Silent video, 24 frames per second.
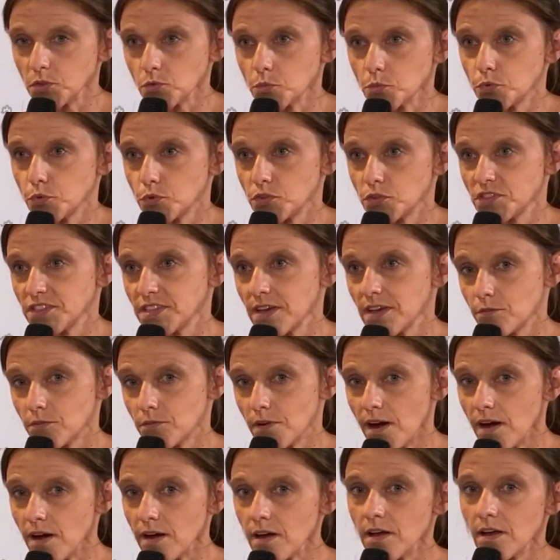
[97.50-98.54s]
on peut aussi
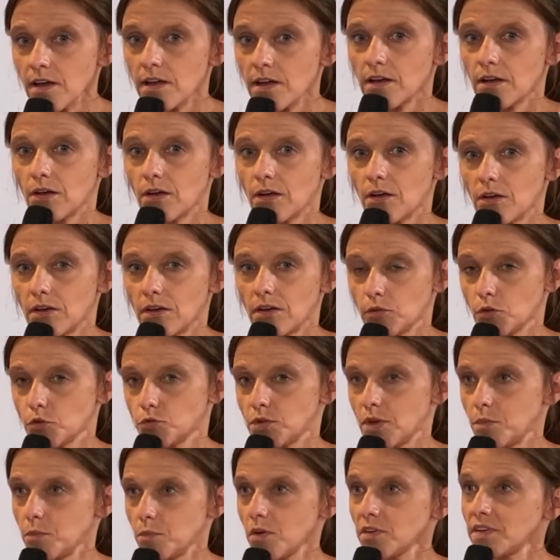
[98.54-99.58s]
avoir euh,
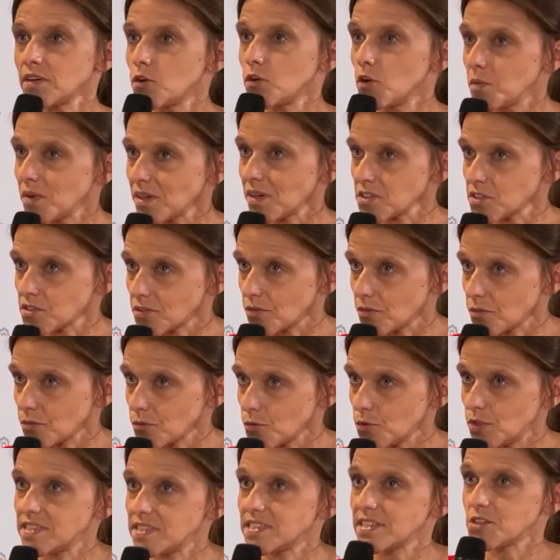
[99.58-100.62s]
éventuellement des commerçants
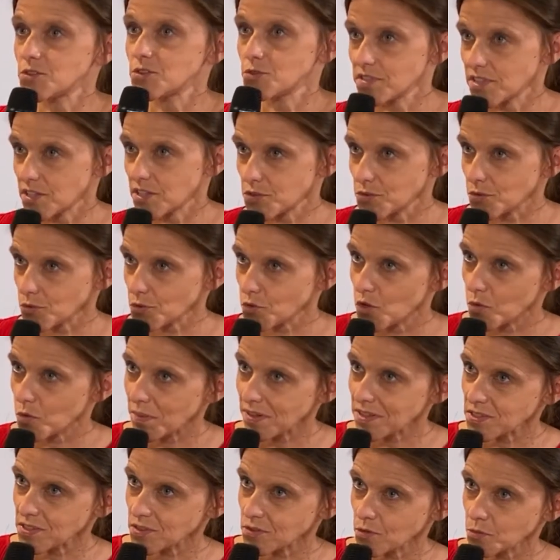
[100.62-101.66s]
ou les associations de
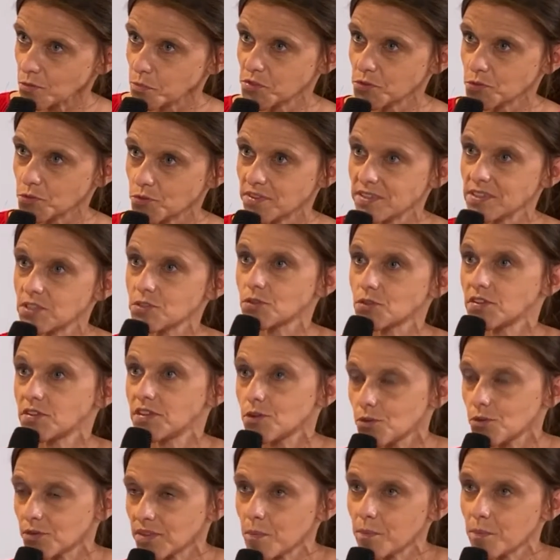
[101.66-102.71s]
commerçants, puisque
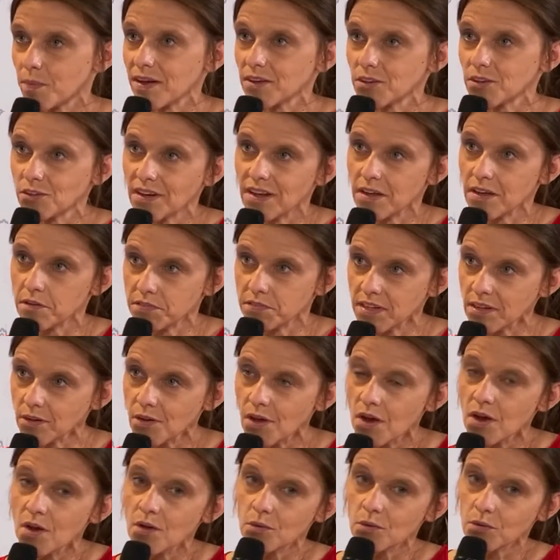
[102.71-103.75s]
dès, qu'on impacte la ville,
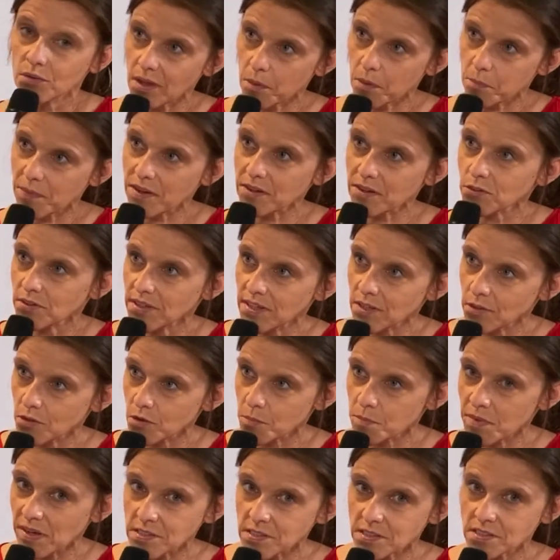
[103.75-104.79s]
on impacte les
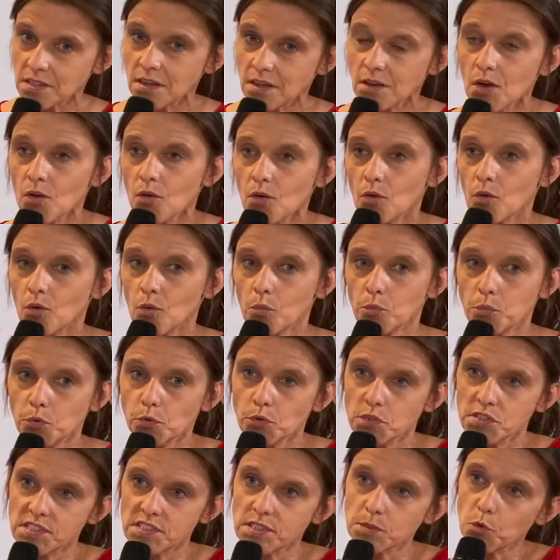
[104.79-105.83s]
commerces. On peut
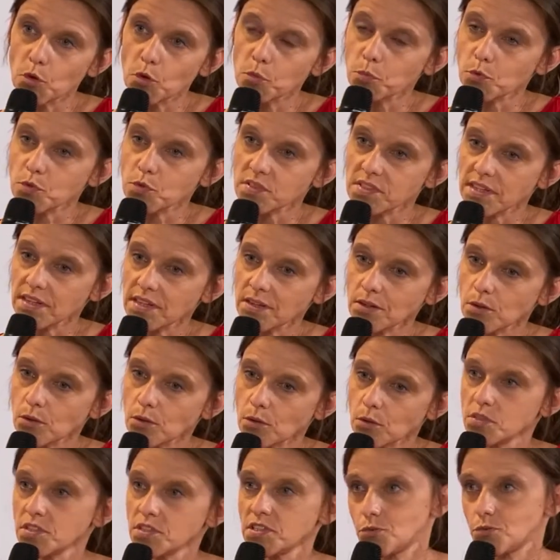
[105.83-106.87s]
aussi proposer
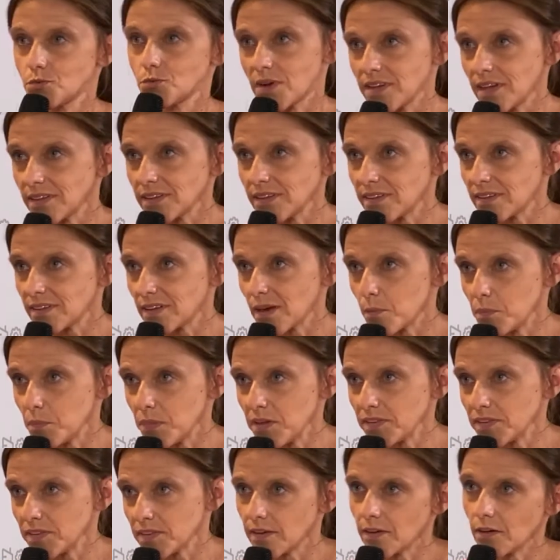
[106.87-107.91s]
aux citoyens d'être
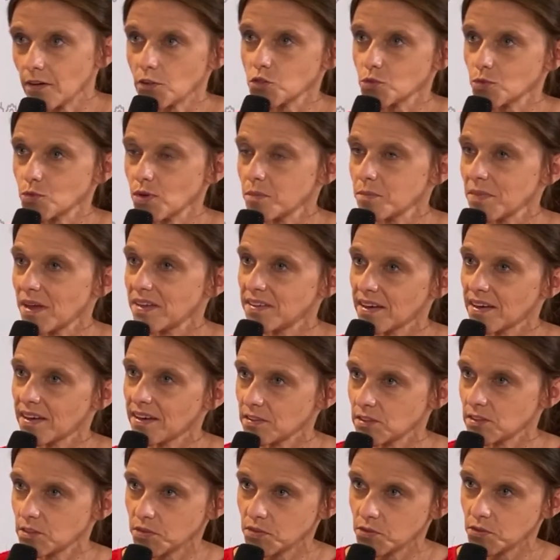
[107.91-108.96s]
impliqués, alors soit de manière
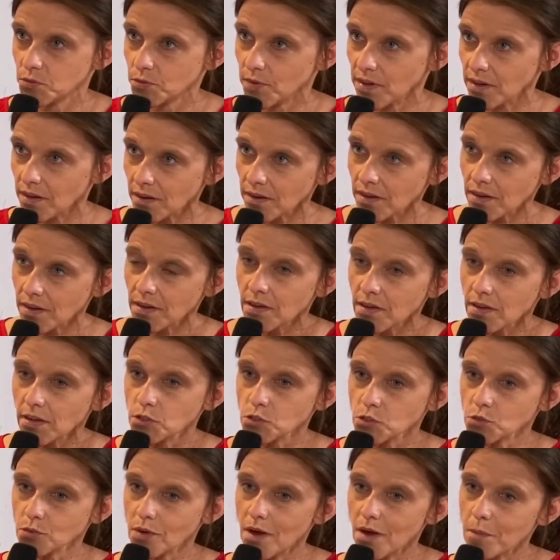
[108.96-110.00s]
individuelle,
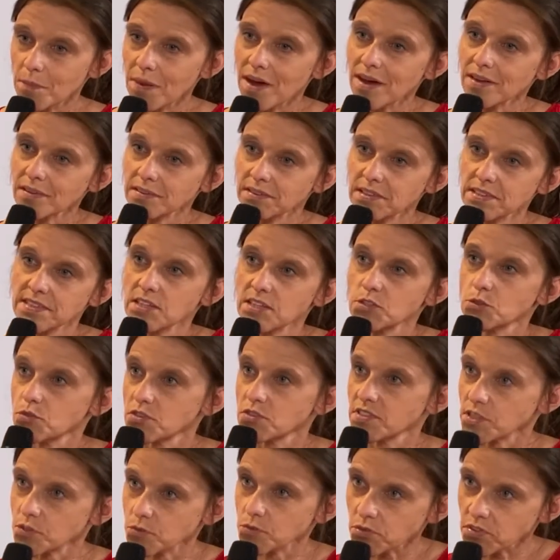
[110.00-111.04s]
soit par des
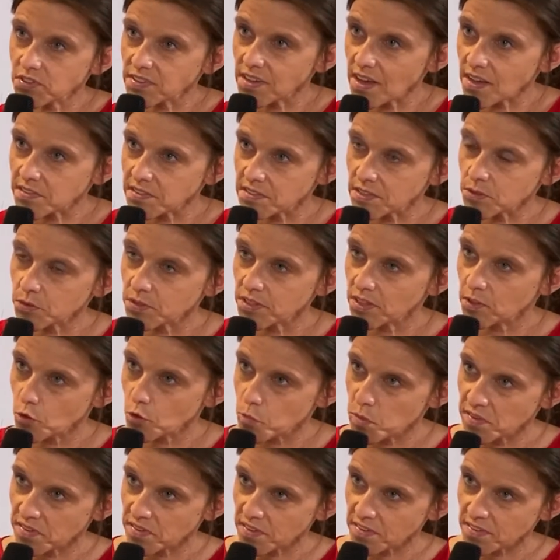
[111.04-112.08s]
associations de quartier ou des
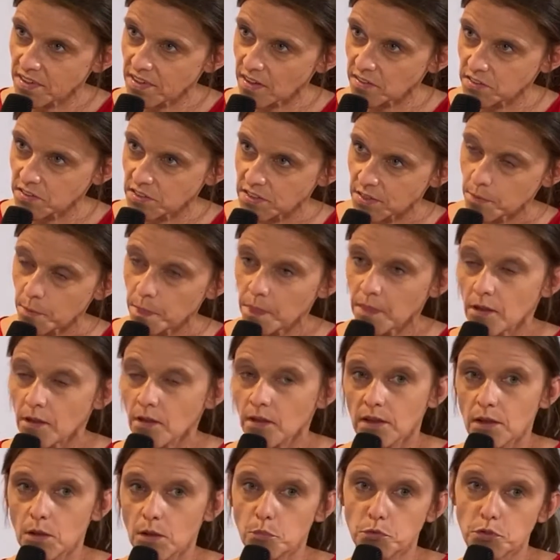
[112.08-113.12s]
comités de quartier.
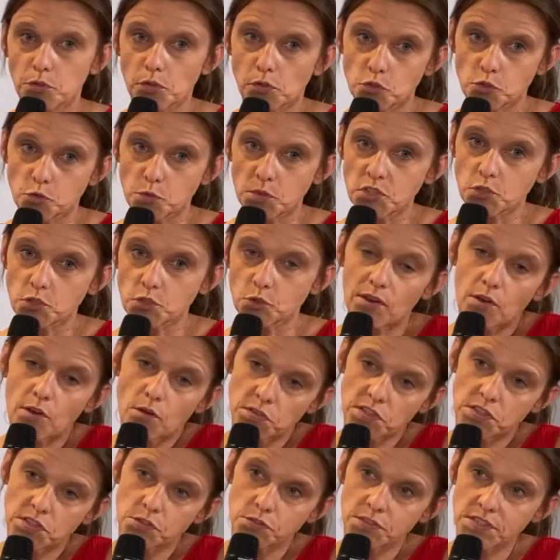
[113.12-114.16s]
Et puis ensuite, j'aurais
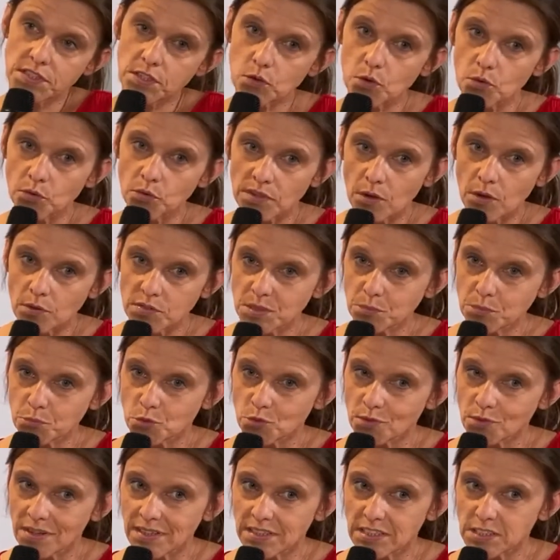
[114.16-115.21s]
envie de dire qu'on a aussi
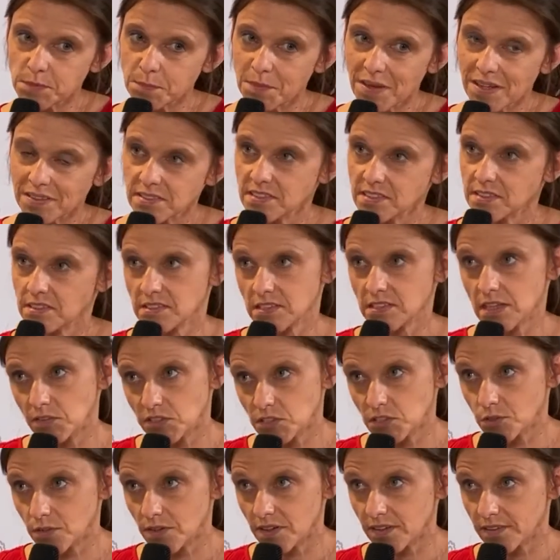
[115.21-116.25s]
besoin de l'expertise des
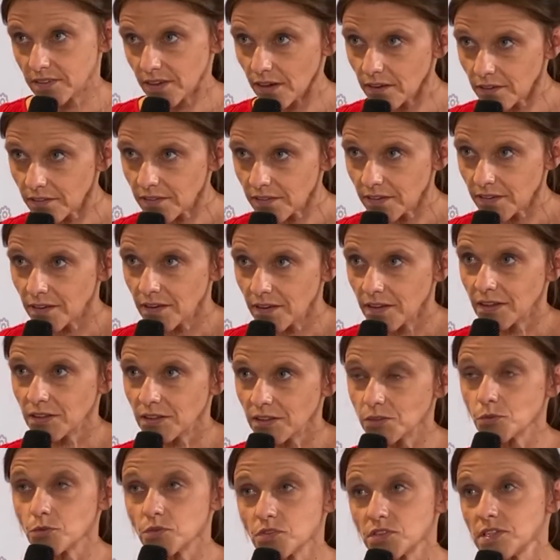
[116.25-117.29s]
services de l'État,
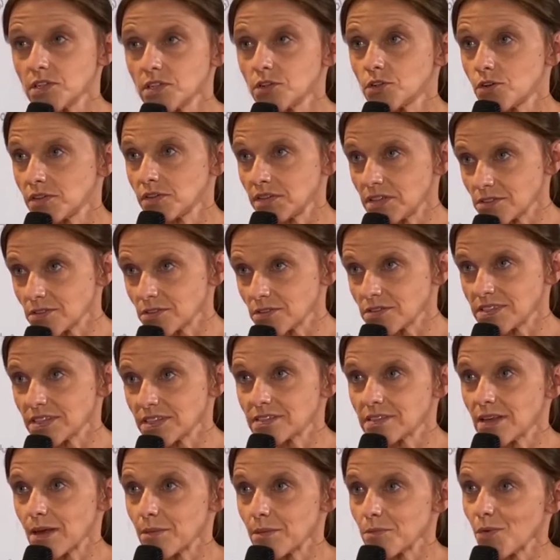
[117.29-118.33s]
qui ont aussi une connaissance
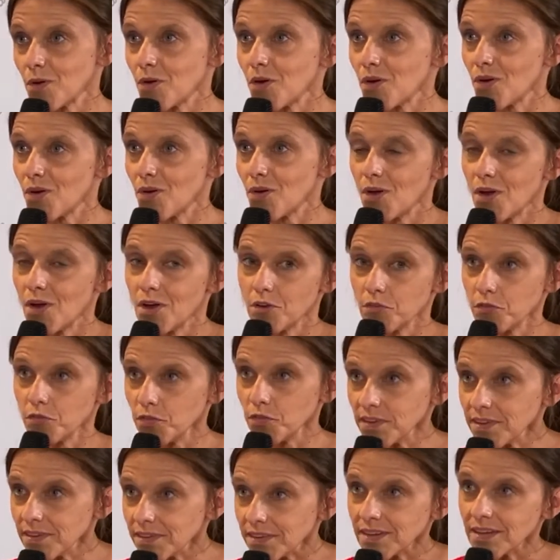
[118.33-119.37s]
extrêmement euh,
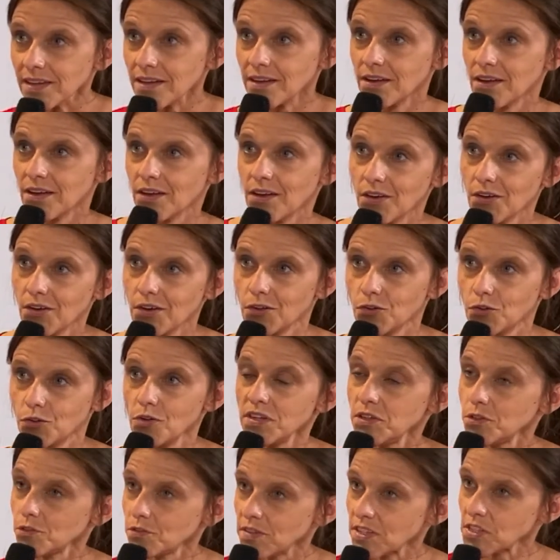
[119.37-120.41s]
fine euh, de
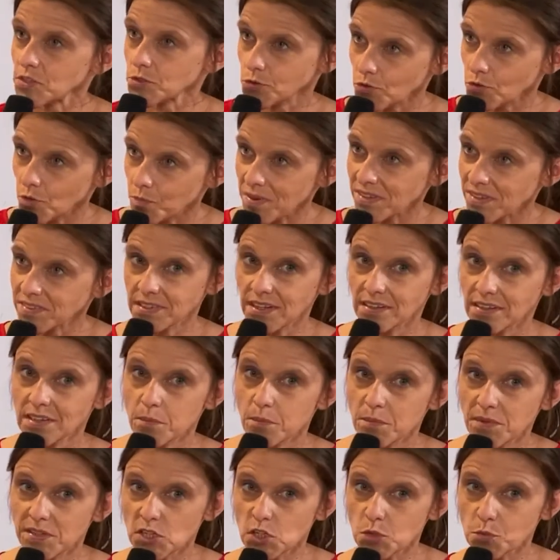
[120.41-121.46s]
l'innovation en matière
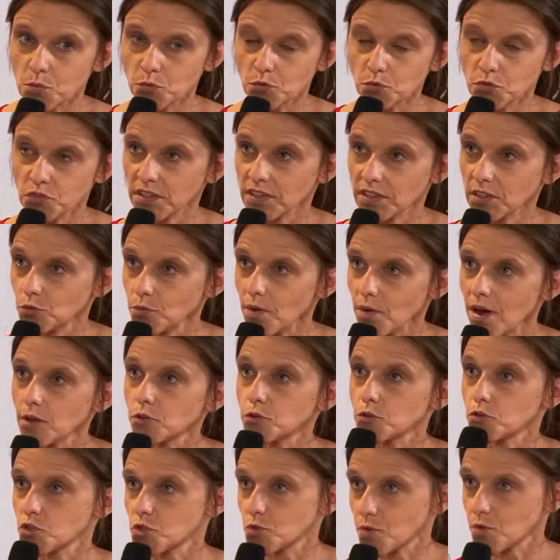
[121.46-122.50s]
d'aménagement du territoire,
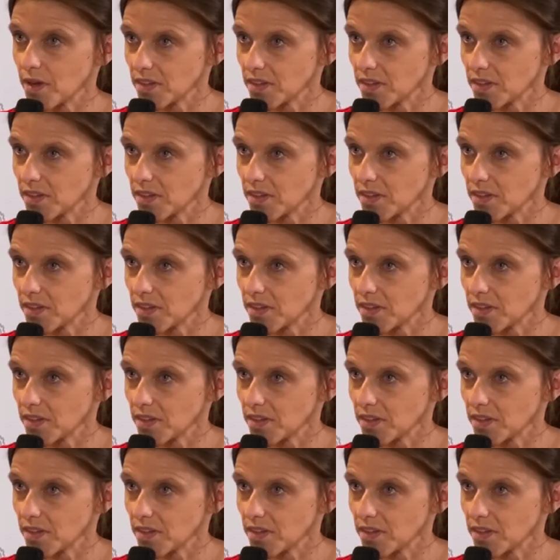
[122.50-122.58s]
de choix